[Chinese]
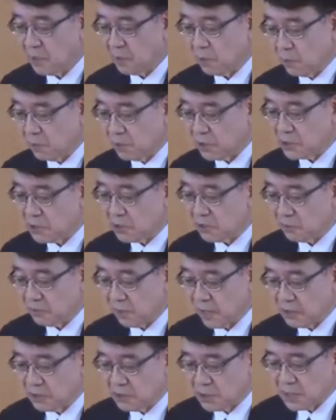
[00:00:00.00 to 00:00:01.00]
且
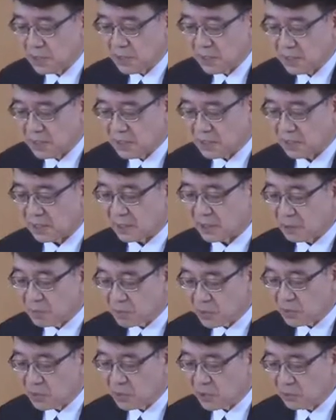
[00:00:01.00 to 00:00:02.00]
是按照他
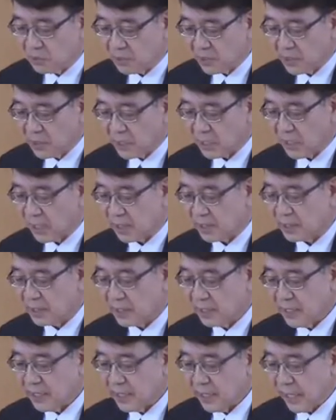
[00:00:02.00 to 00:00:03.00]
的计划，
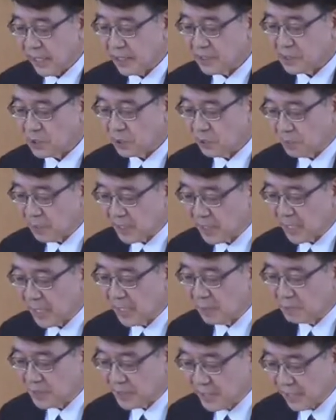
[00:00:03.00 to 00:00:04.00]
就准
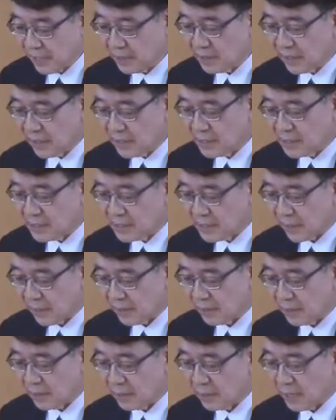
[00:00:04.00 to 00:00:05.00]
许犯
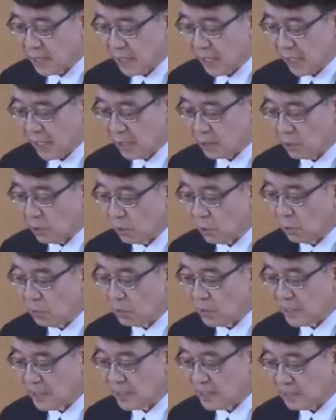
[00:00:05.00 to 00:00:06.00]
这罪。这
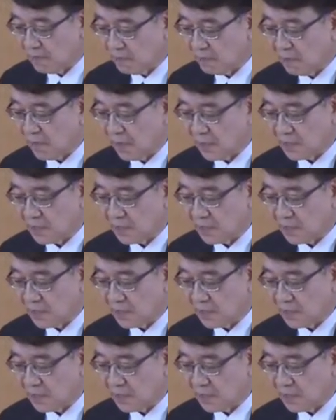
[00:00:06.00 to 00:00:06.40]
个罪